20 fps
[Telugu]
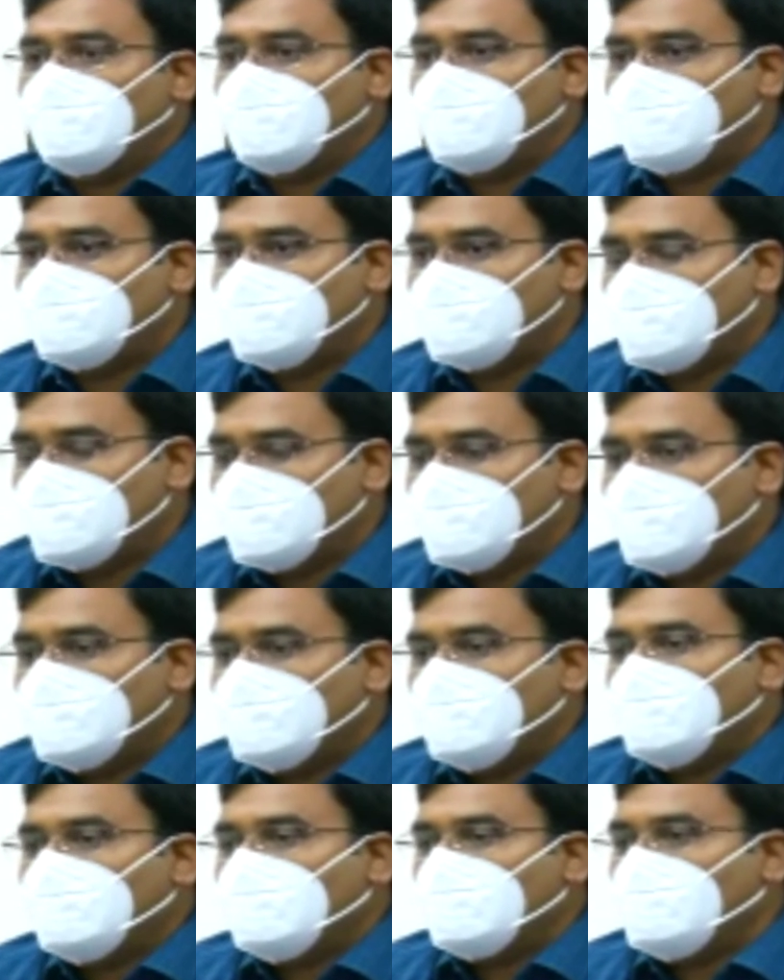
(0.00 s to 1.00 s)
అలాగే
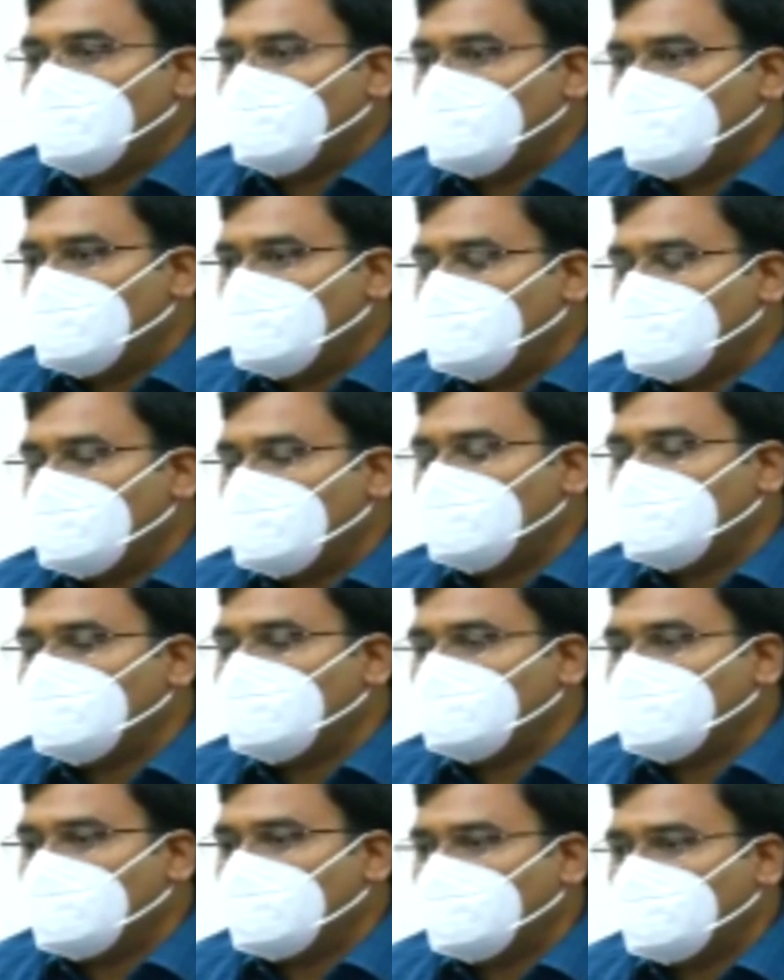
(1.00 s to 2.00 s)
గౌరవ
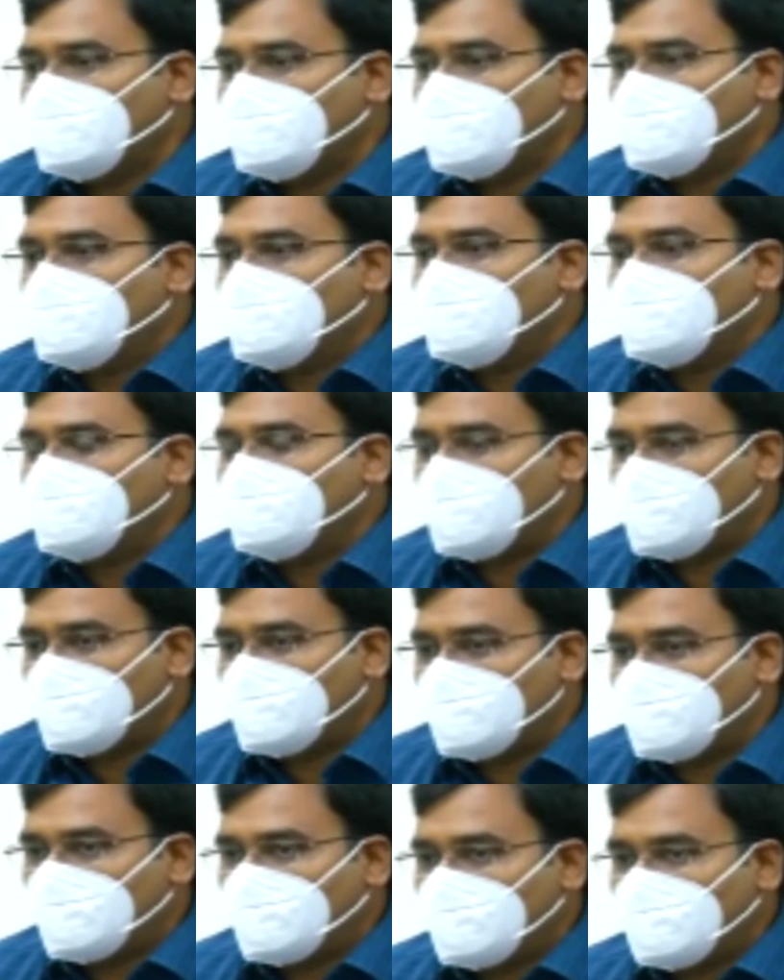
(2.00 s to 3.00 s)
ముఖ్యమంత్రి వర్యులు
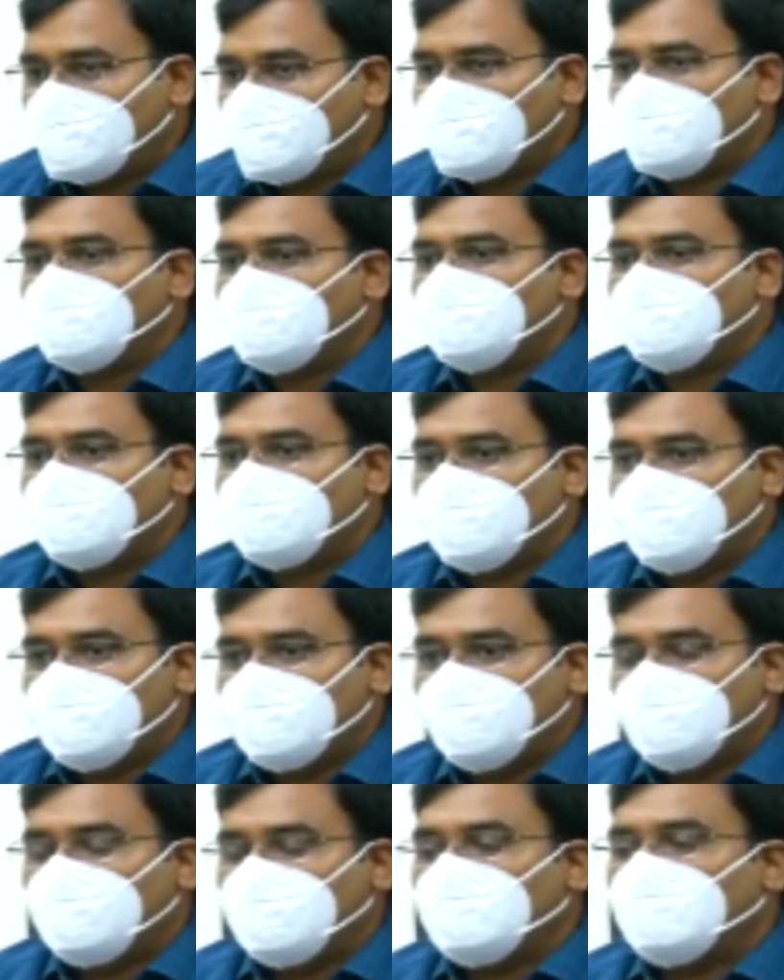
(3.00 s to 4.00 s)
ప్రత్యేకంగా
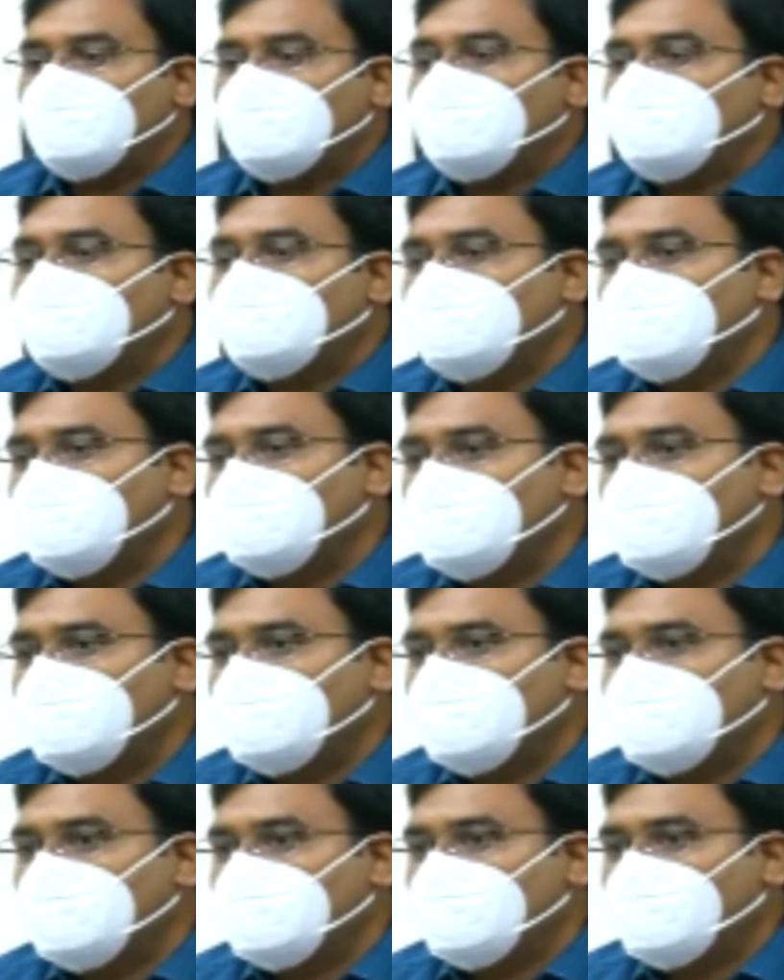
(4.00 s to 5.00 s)
దీని మీద
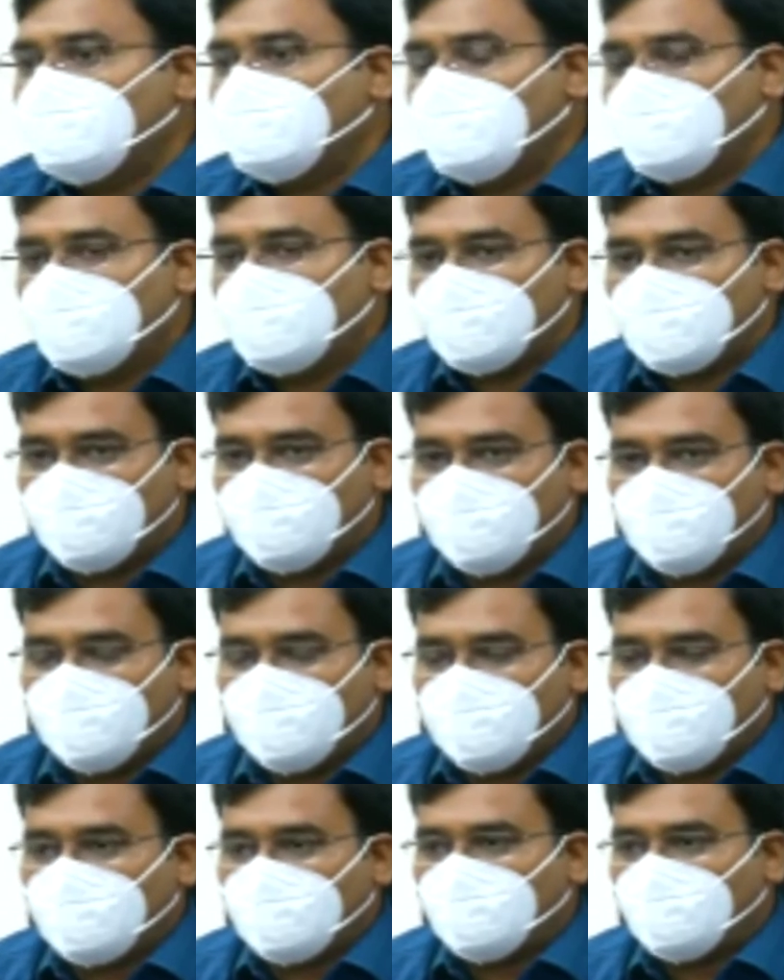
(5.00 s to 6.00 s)
ఒక రివ్యూ
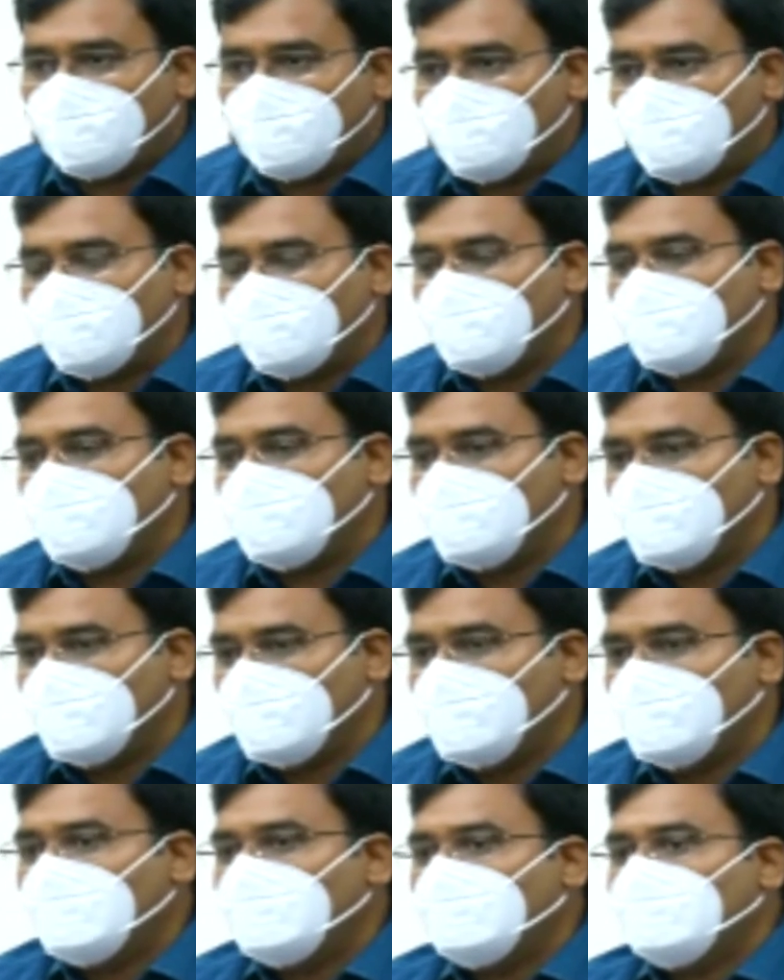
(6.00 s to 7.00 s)
మీటింగ్ కూడా పెట్టి
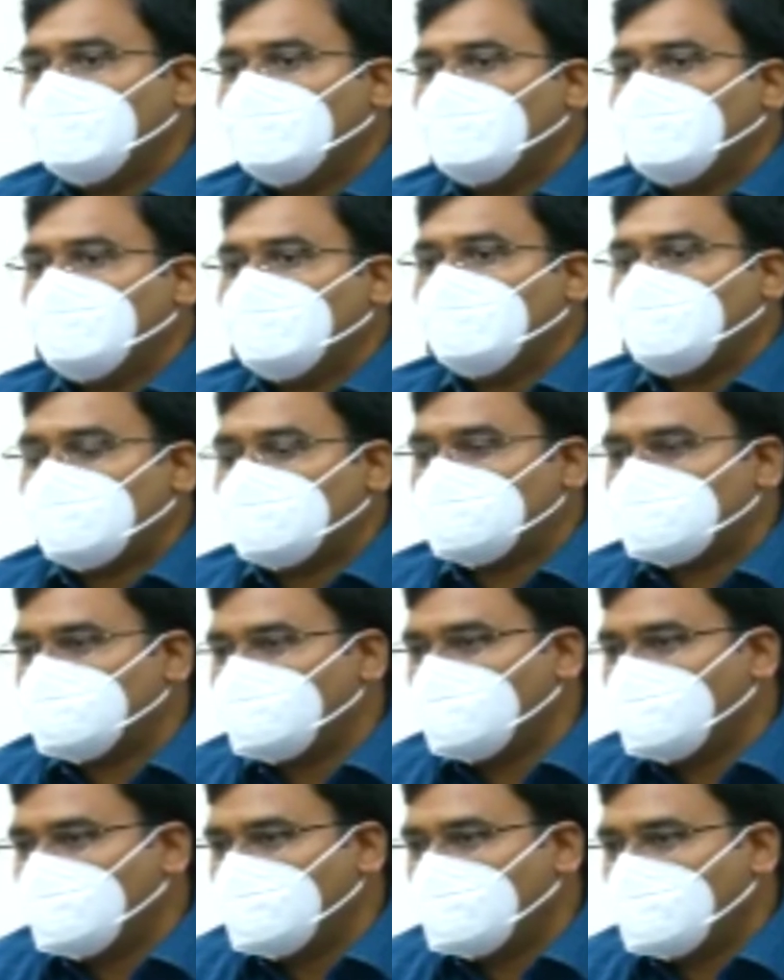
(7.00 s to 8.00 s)

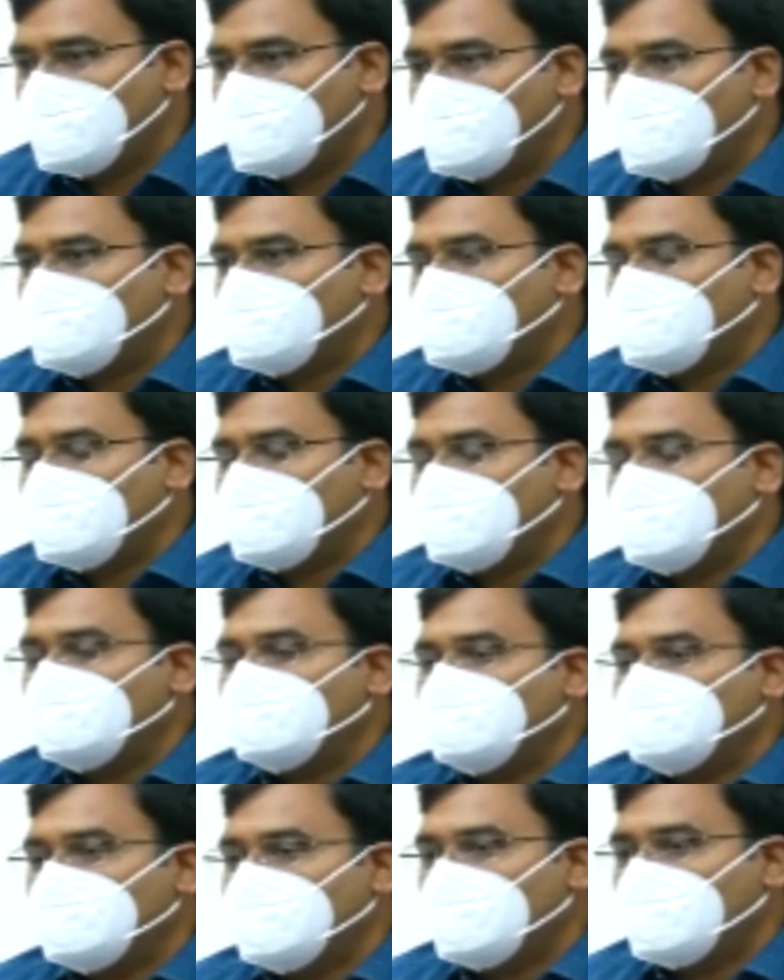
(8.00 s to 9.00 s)
రాష్ట్రంలో ఉన్న పది
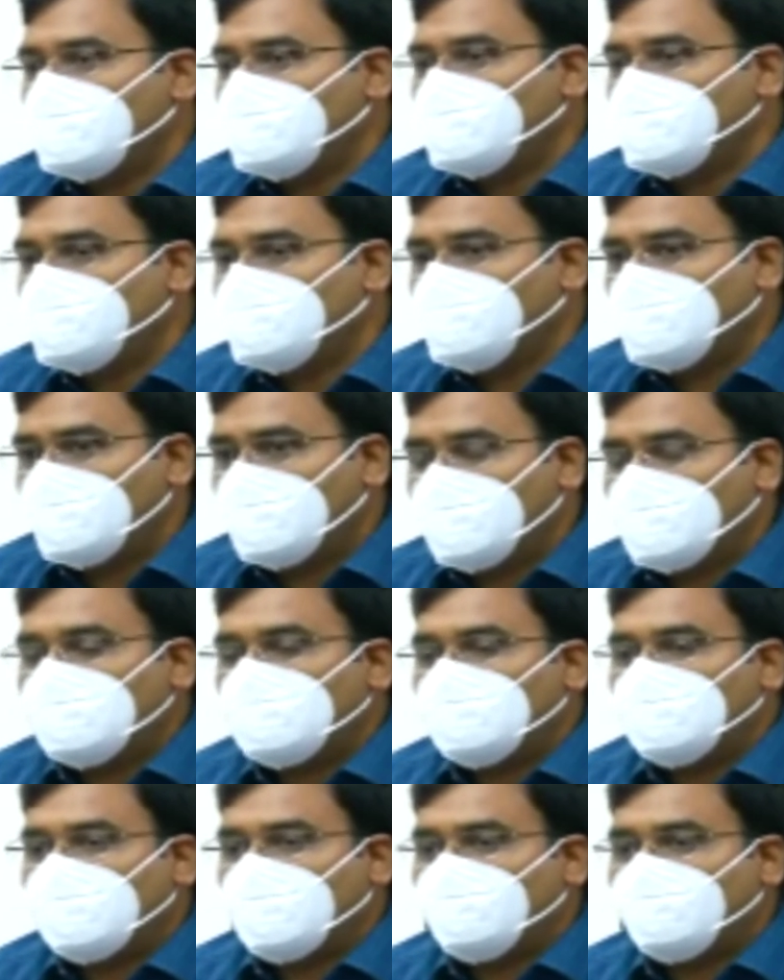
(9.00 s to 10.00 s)
జిల్లాలను కూడా
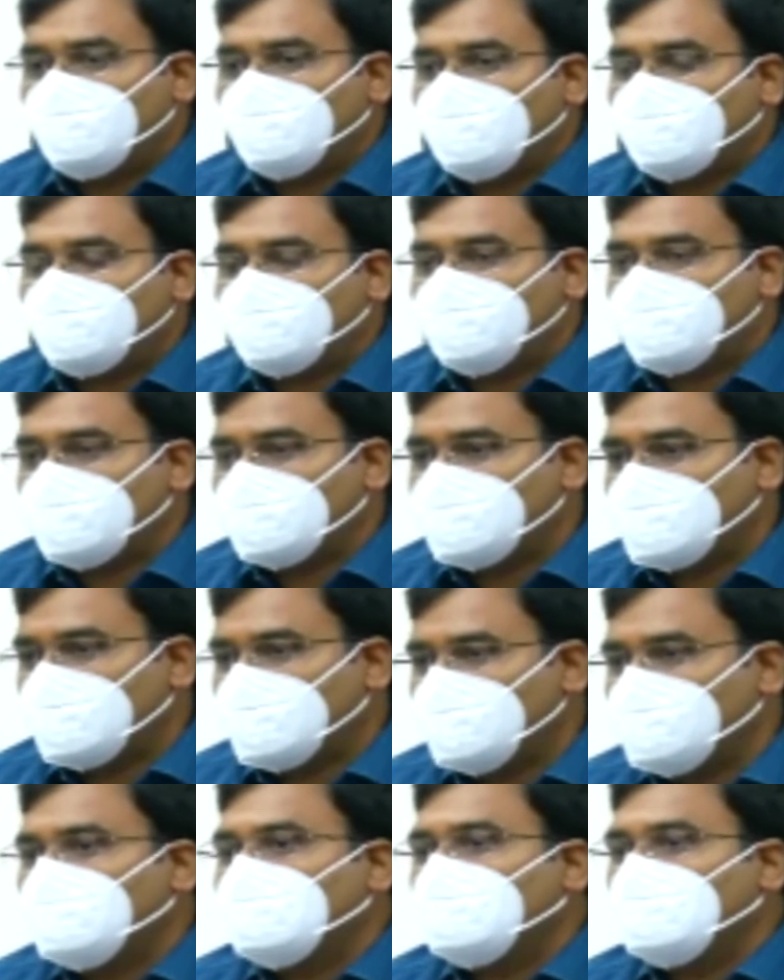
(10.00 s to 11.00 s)
అప్రమత్తం
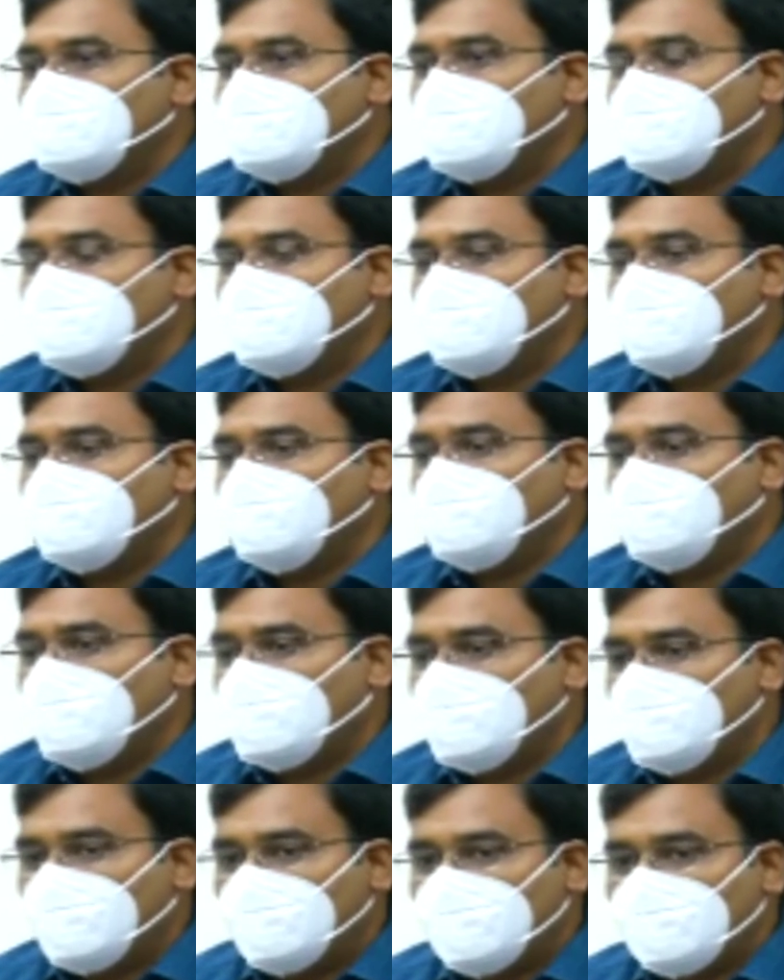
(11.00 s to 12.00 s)
చేశారు దానిలో
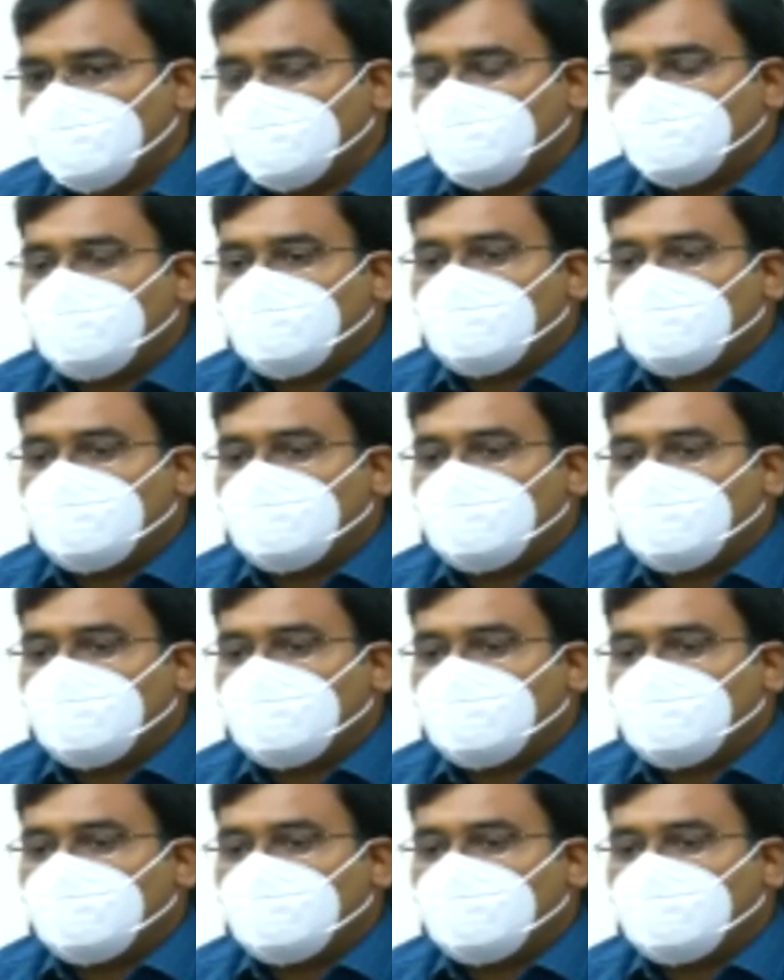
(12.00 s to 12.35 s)
భాగంగా